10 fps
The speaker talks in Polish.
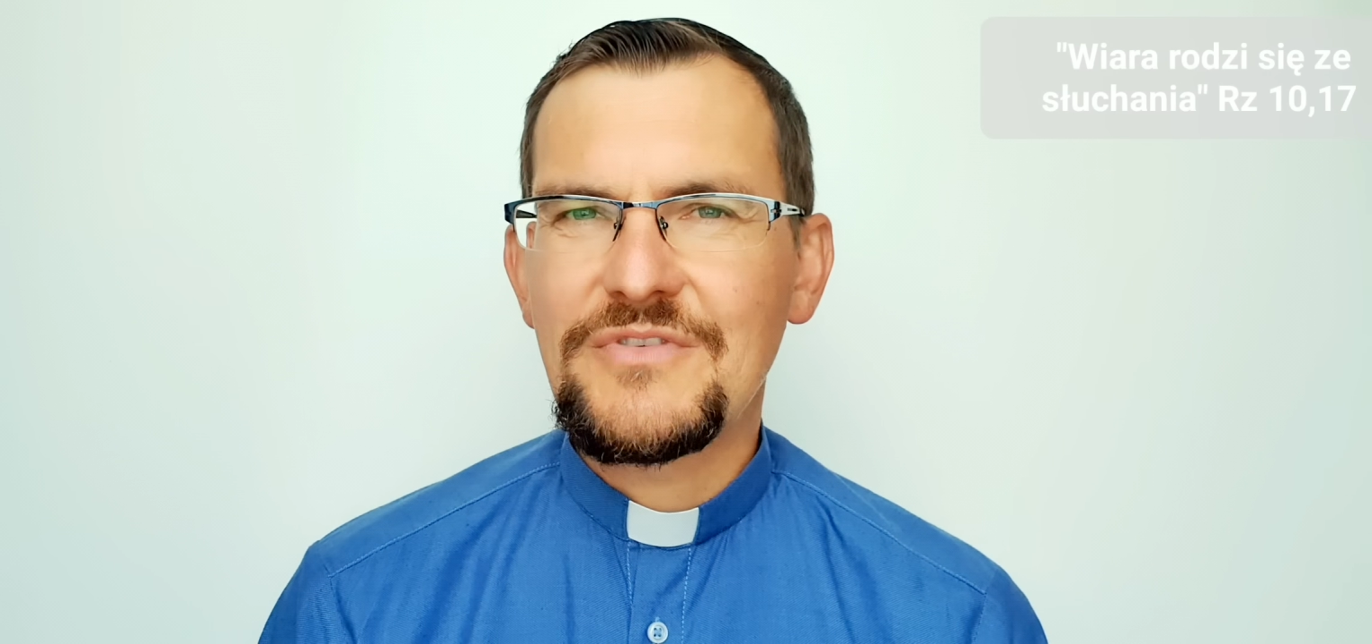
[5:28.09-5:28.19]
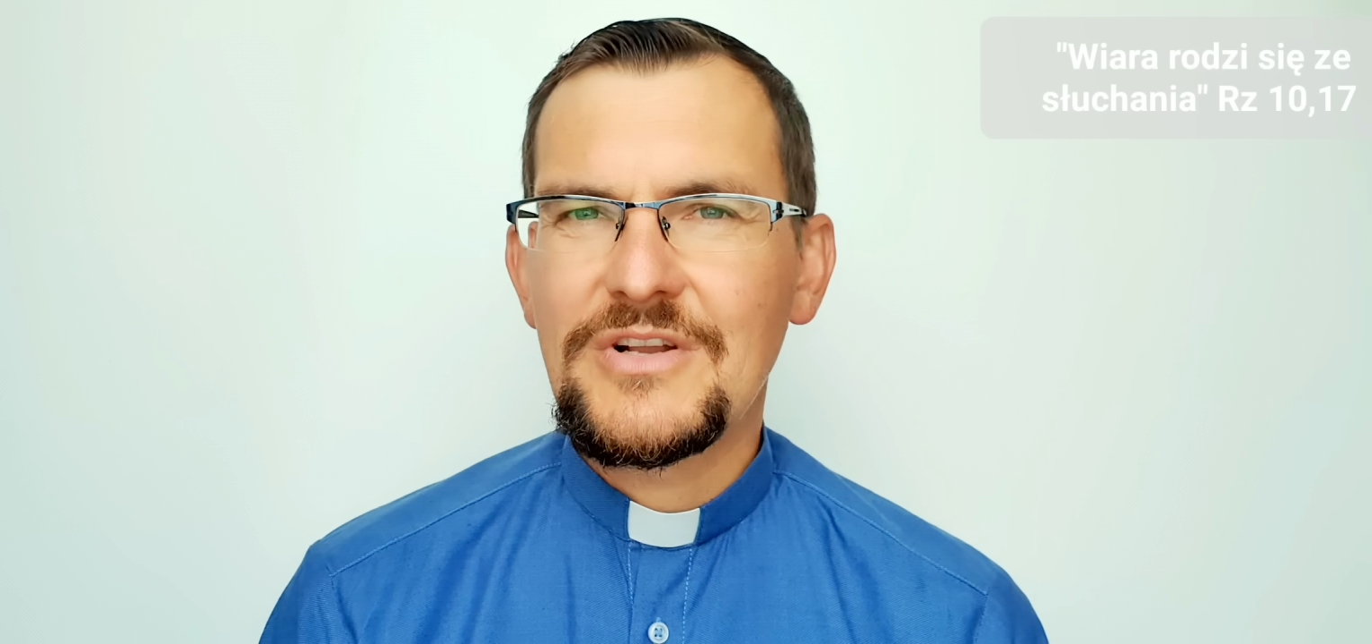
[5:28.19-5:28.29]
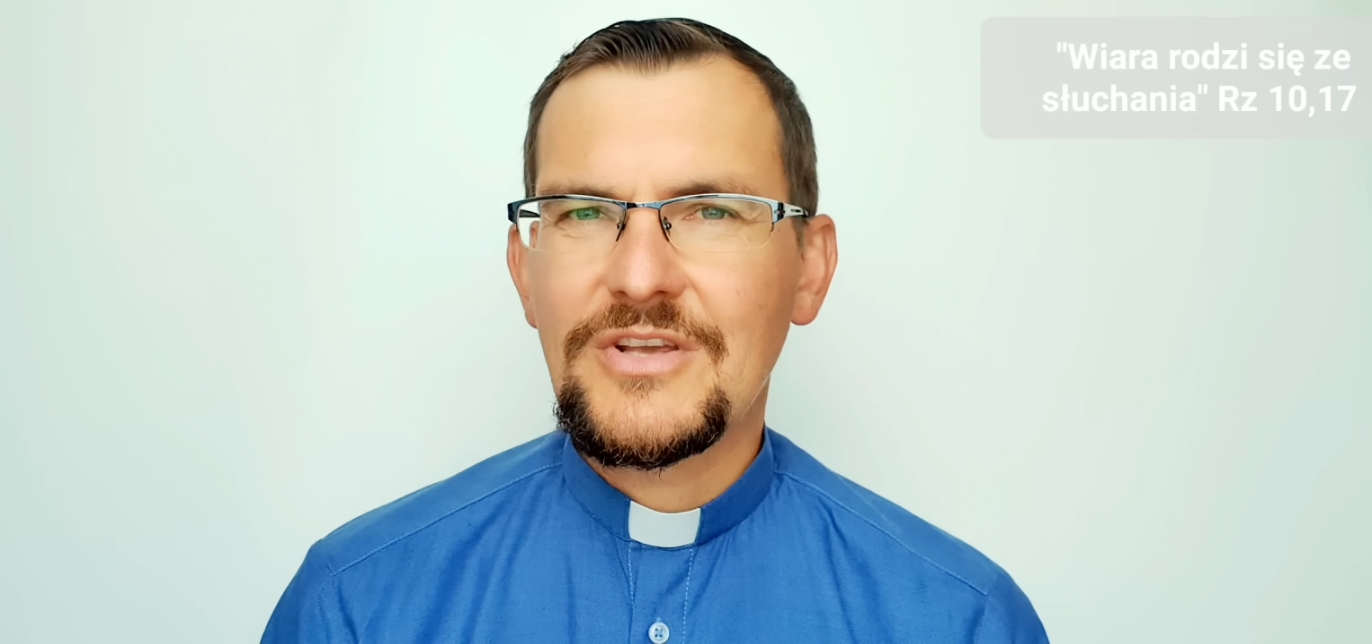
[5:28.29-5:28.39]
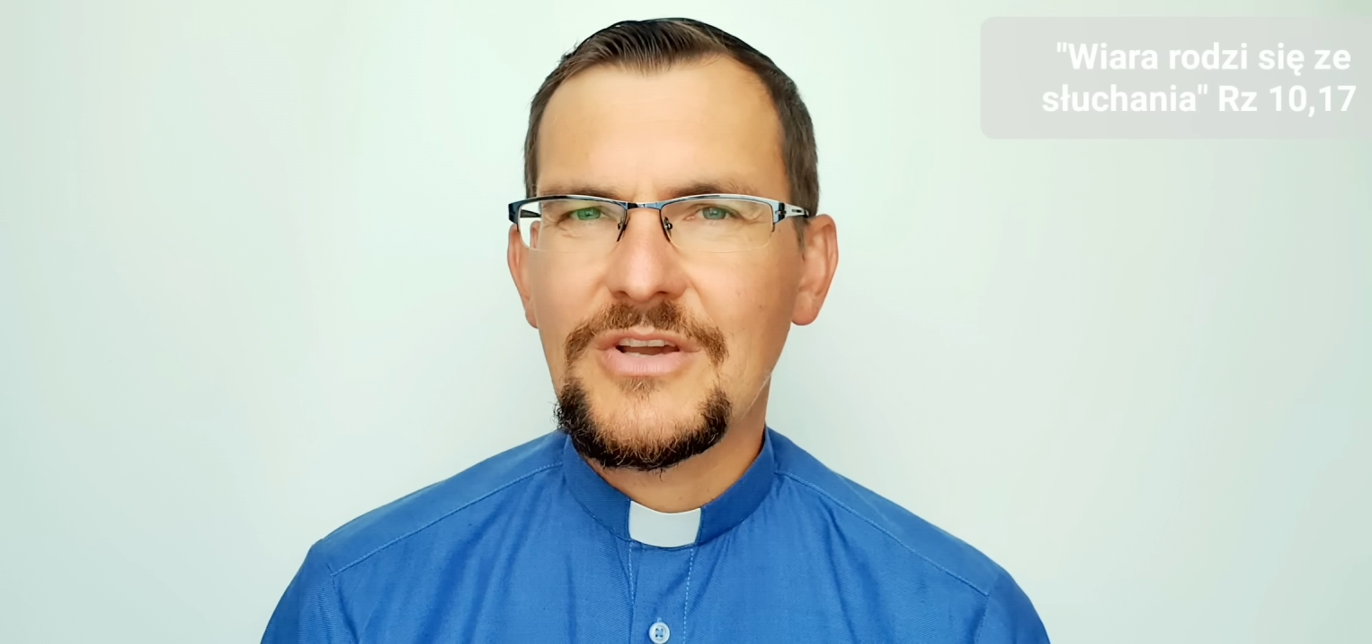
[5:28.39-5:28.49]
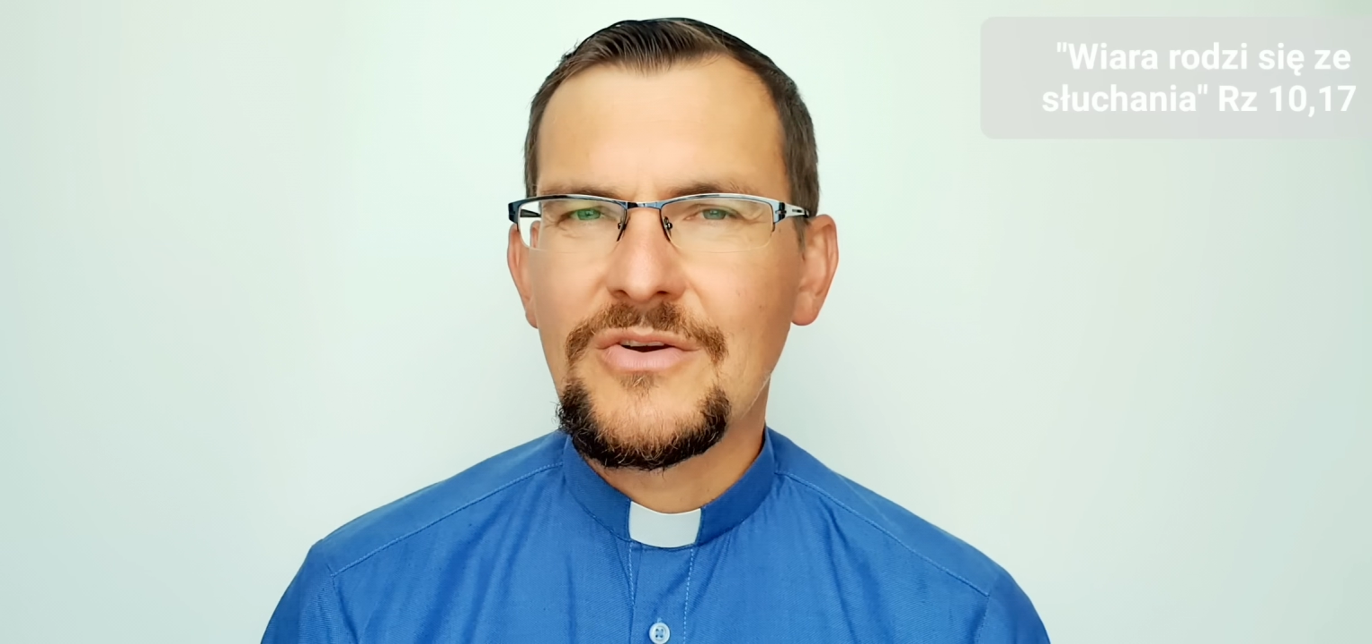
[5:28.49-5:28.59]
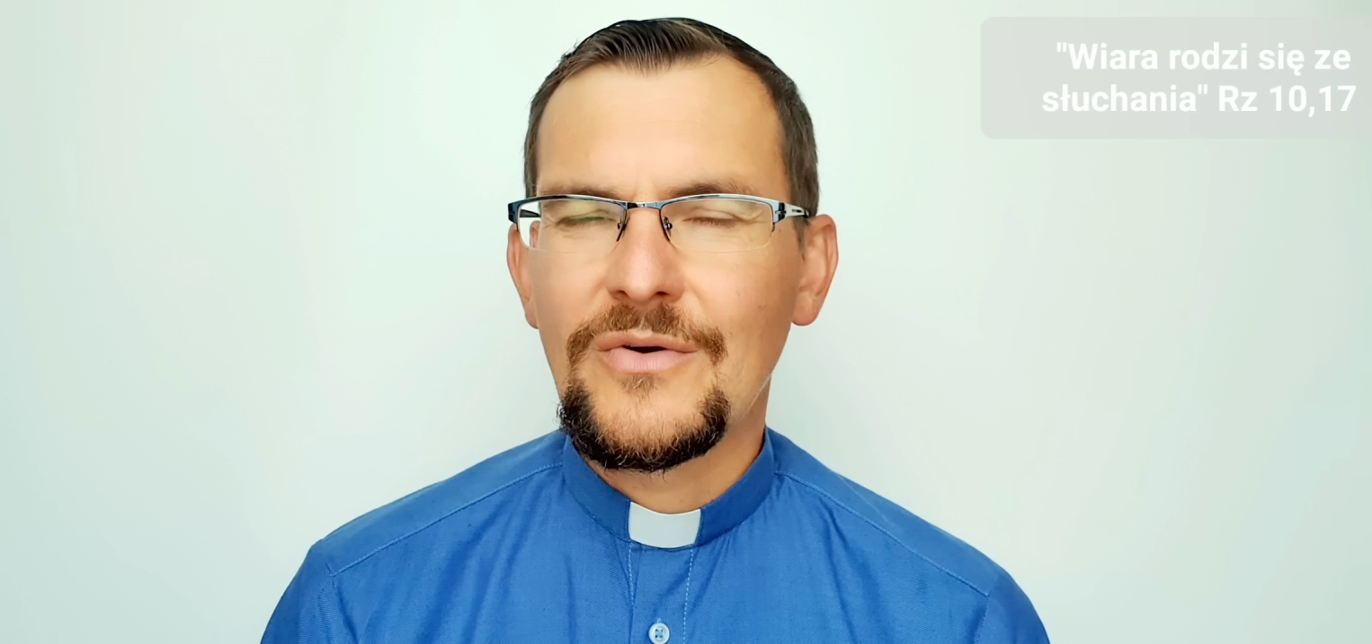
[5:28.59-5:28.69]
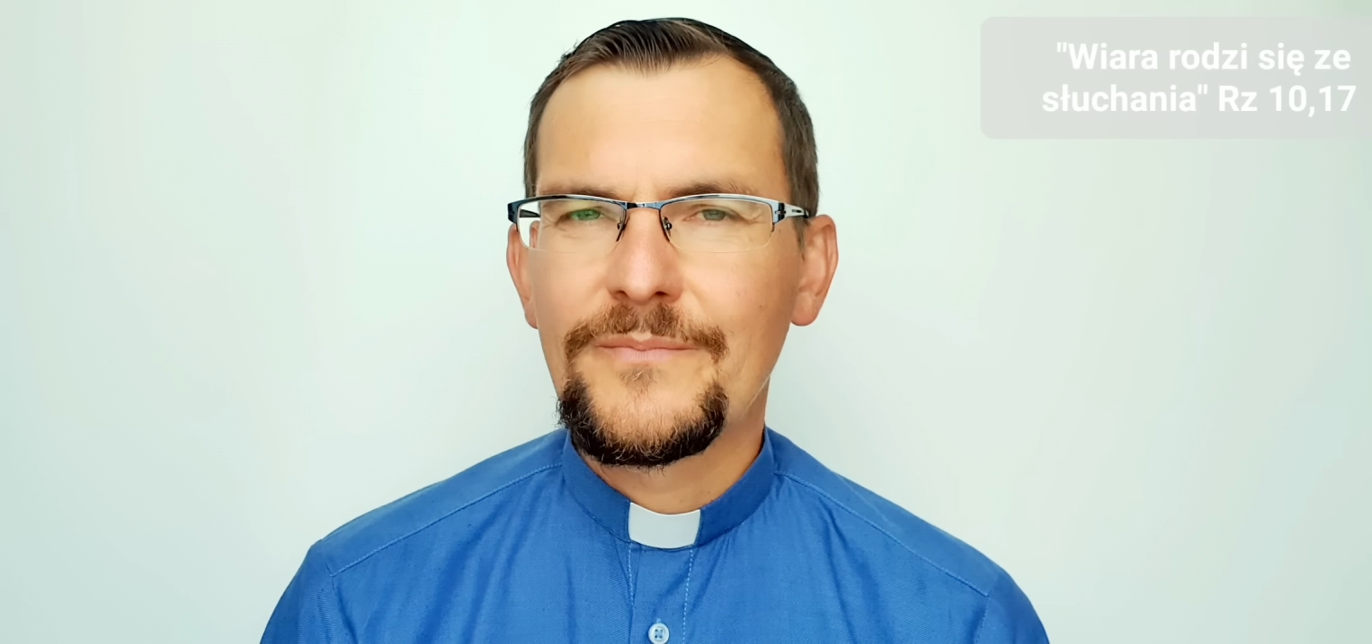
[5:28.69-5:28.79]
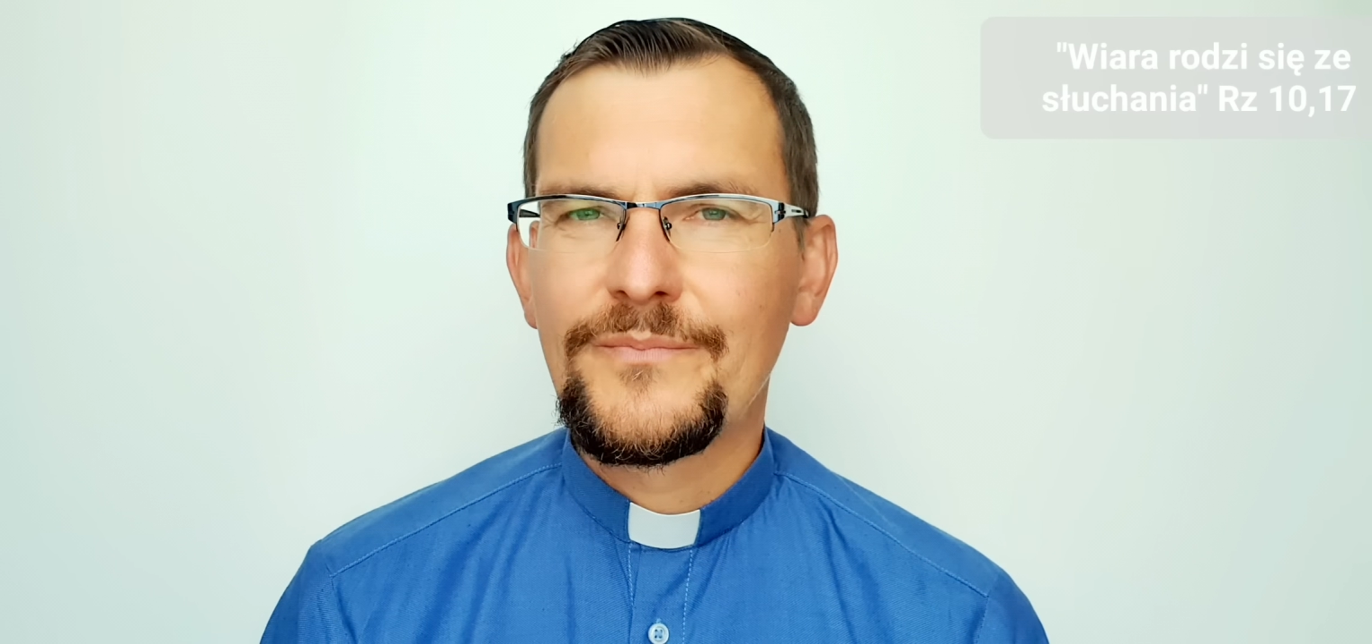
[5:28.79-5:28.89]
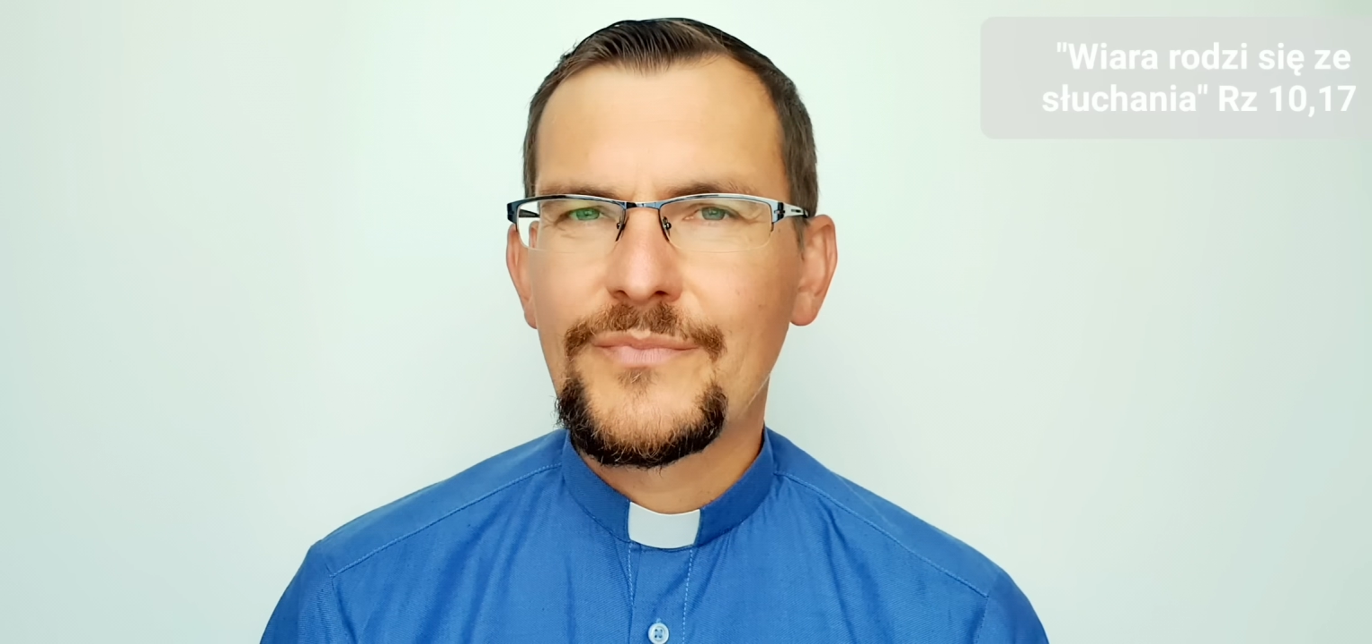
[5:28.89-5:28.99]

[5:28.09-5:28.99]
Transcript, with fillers: wielkiego.